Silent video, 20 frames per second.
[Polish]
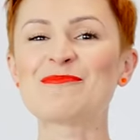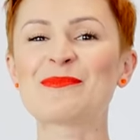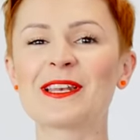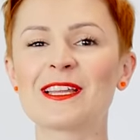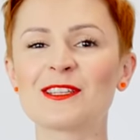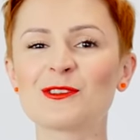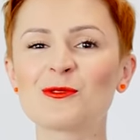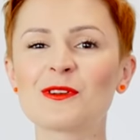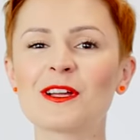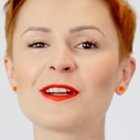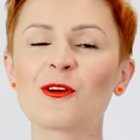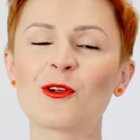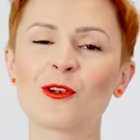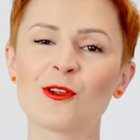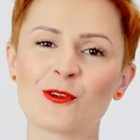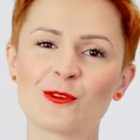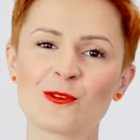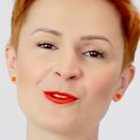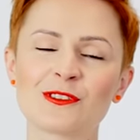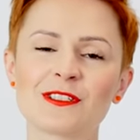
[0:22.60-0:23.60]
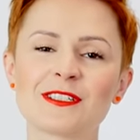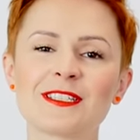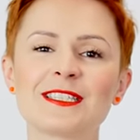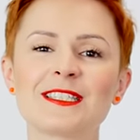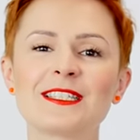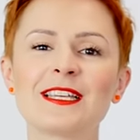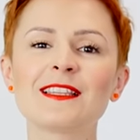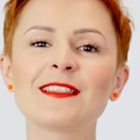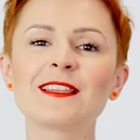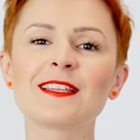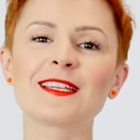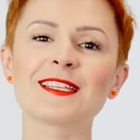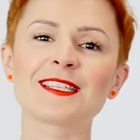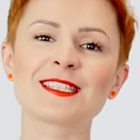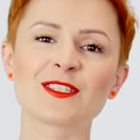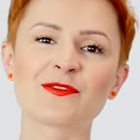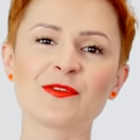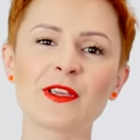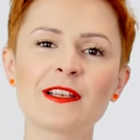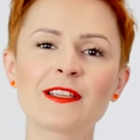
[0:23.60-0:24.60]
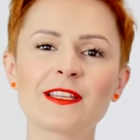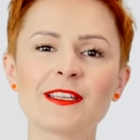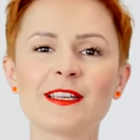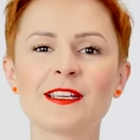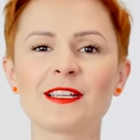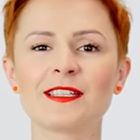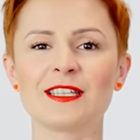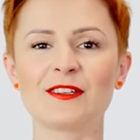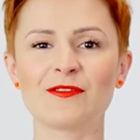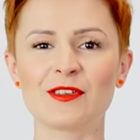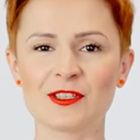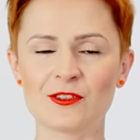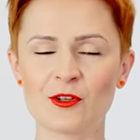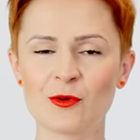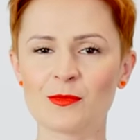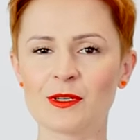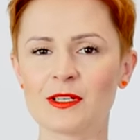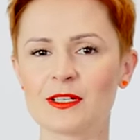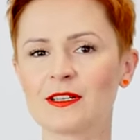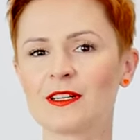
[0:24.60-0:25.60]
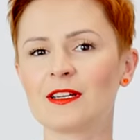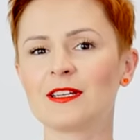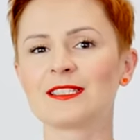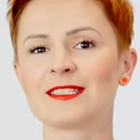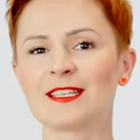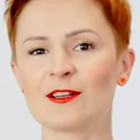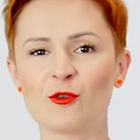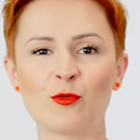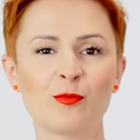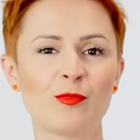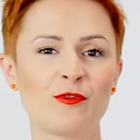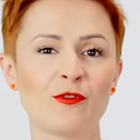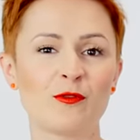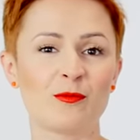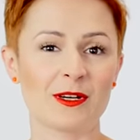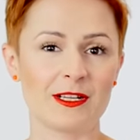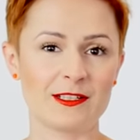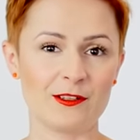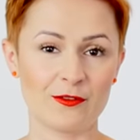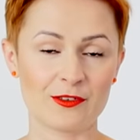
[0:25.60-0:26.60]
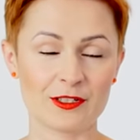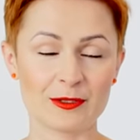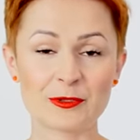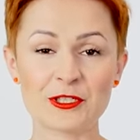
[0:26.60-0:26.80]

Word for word: Temperatura koloru to jest jedna z wielkich niewiadomych zakupów ubraniowych.